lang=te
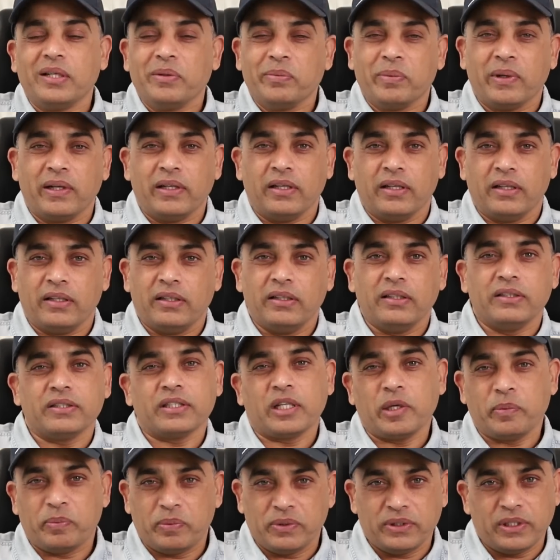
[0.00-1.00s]
సినిమాని అని ఈ
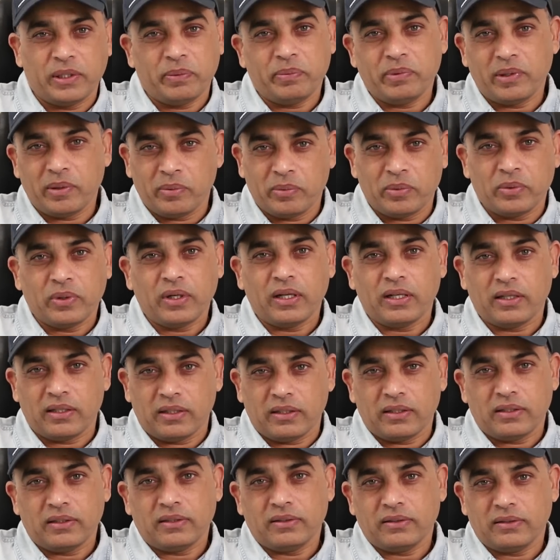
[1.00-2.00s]
స్క్రిప్ట్ చెప్పినప్పుడు కూడా
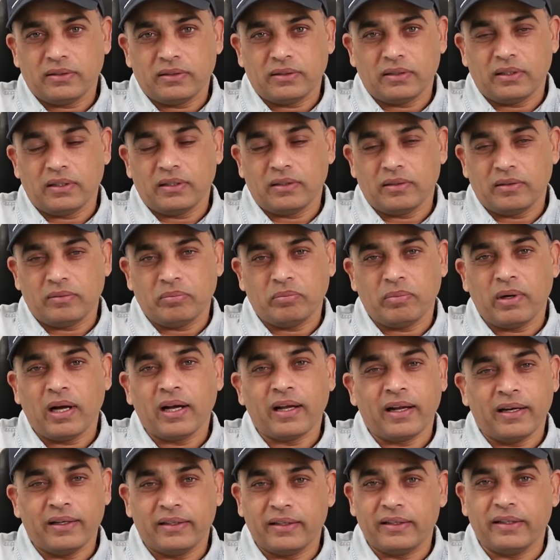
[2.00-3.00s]

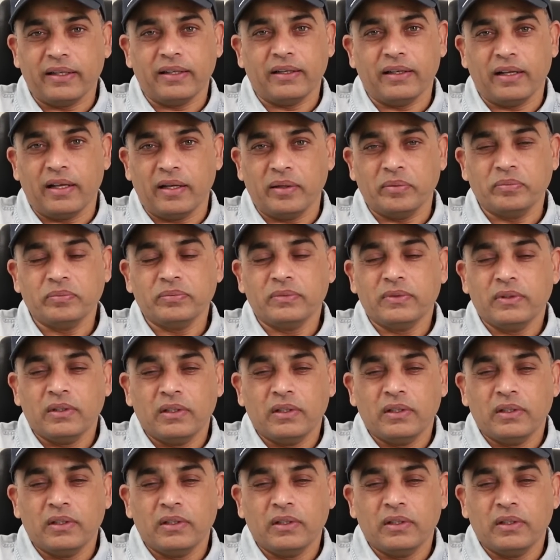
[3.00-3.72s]
బాగా ఎంటర్టైన్ అయ్యాం